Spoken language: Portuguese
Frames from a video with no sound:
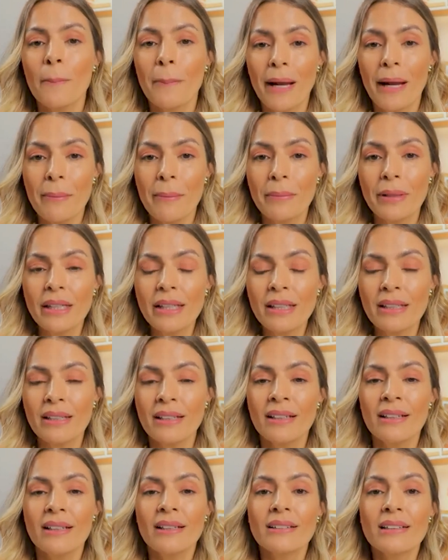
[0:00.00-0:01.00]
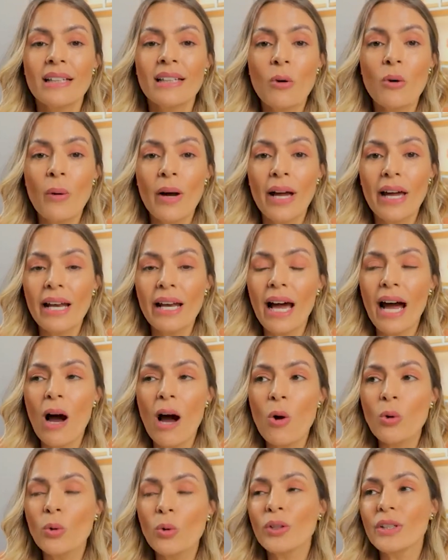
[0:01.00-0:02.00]
para mim, não era
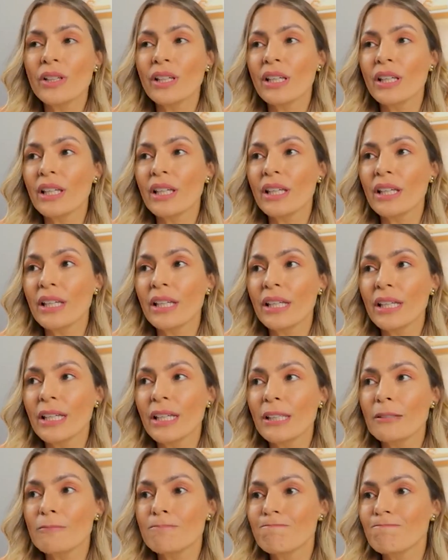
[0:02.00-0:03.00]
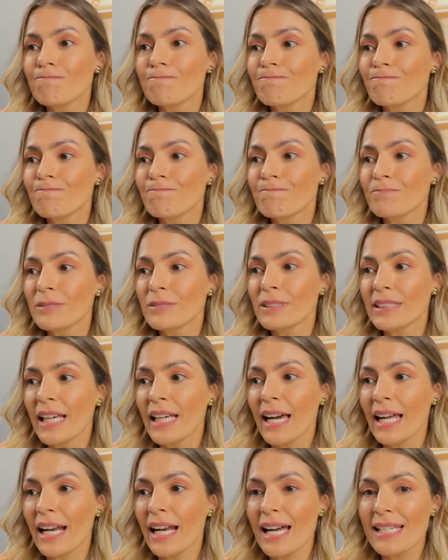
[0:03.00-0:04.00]
algo que, que
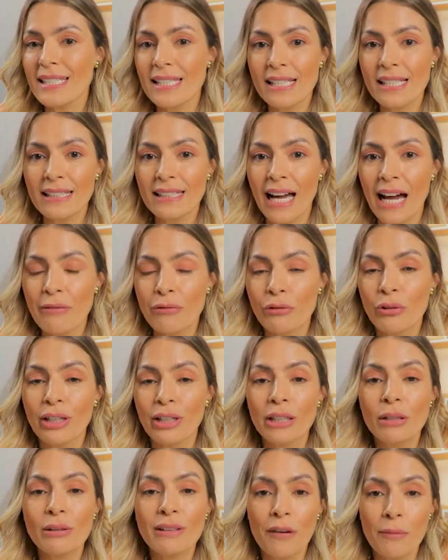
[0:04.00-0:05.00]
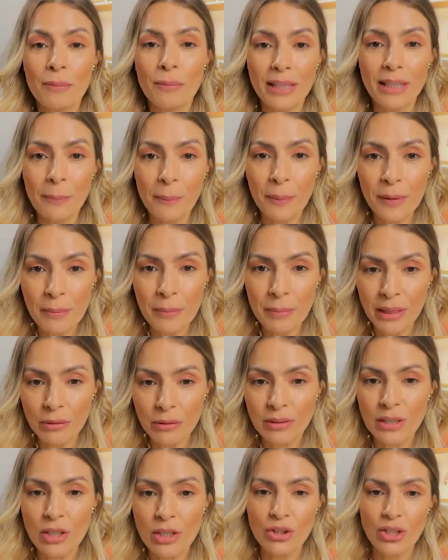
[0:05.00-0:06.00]
era aceitável. Aqui eu estava me deprimindo,
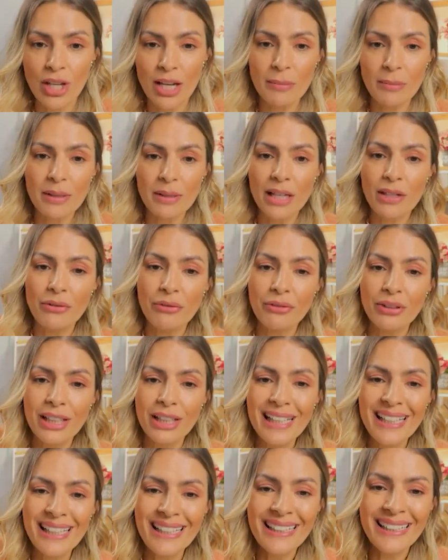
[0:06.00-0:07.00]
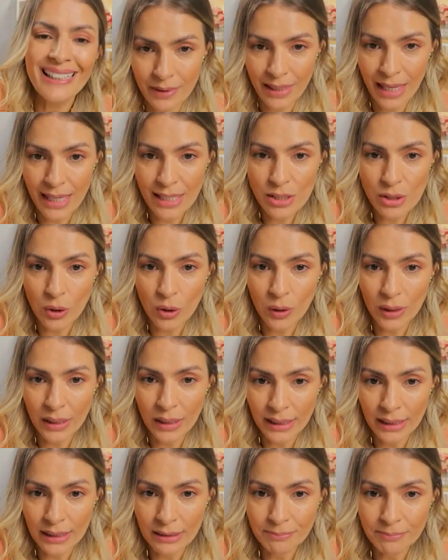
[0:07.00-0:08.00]
deixar minha filha na
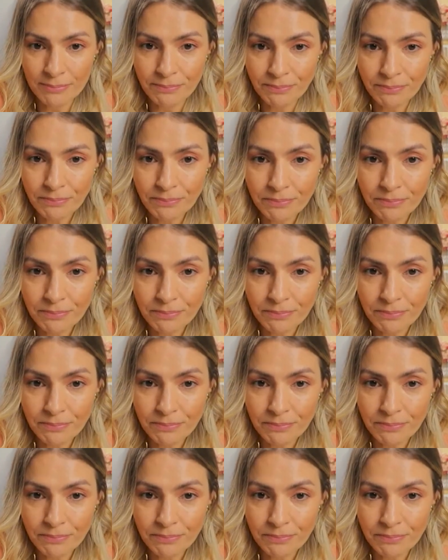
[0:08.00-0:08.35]
escolinha